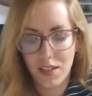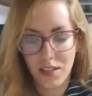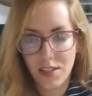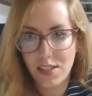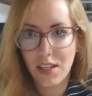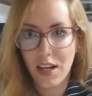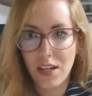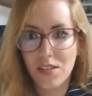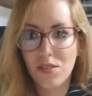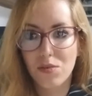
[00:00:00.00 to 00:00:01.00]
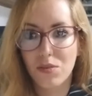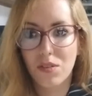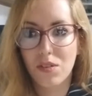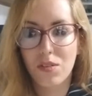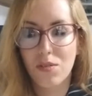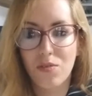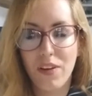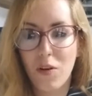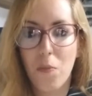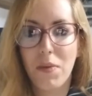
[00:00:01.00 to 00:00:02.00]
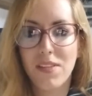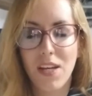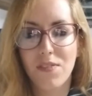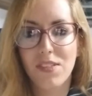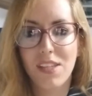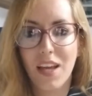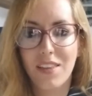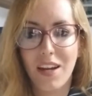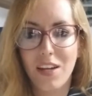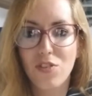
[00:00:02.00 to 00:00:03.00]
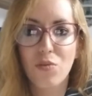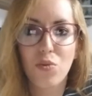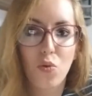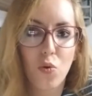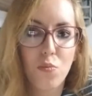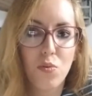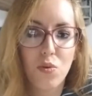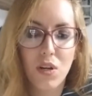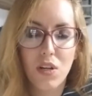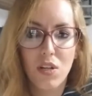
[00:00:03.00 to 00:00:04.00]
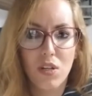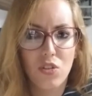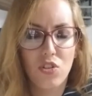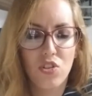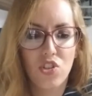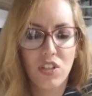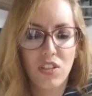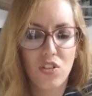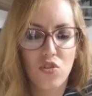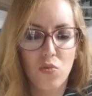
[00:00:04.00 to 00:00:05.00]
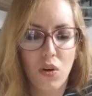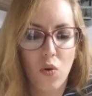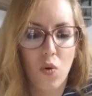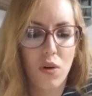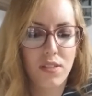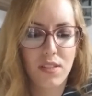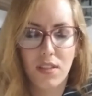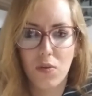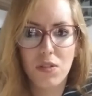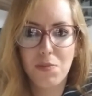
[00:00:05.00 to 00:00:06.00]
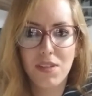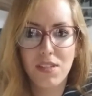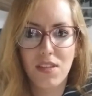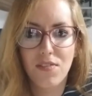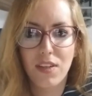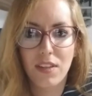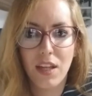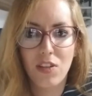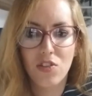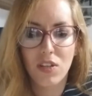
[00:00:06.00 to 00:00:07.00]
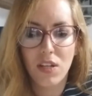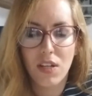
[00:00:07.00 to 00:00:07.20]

nesse caso, não vai compensar você ir atrás de um tubo de tinta de uma cor assim tão específica, entende?